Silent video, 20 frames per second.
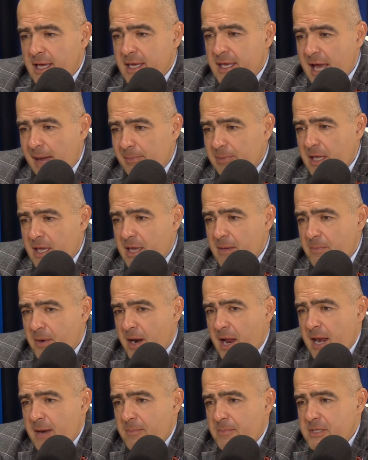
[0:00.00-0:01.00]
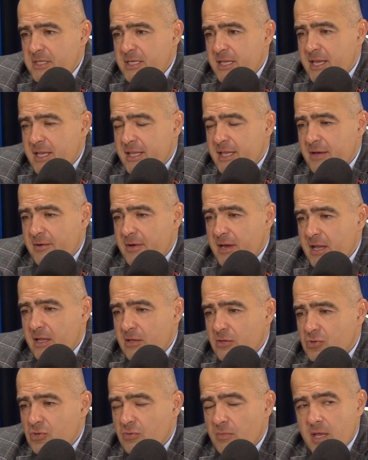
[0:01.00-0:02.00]
яблоки. Правильно президент
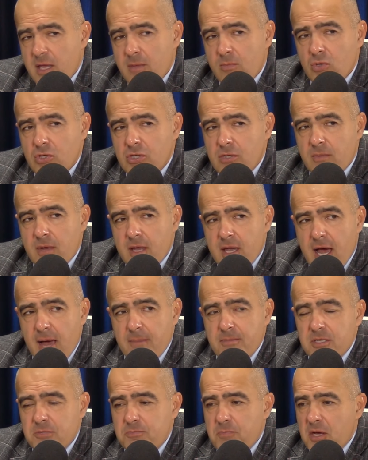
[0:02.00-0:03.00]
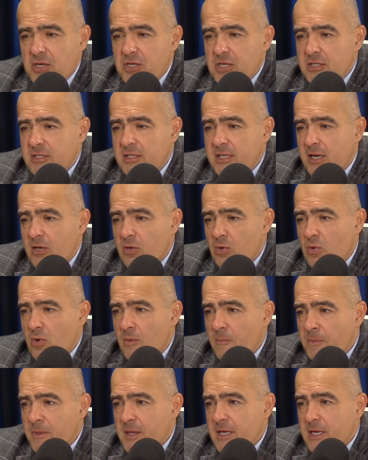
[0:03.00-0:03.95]
говорит? Ну что, мы не можем обеспечить страну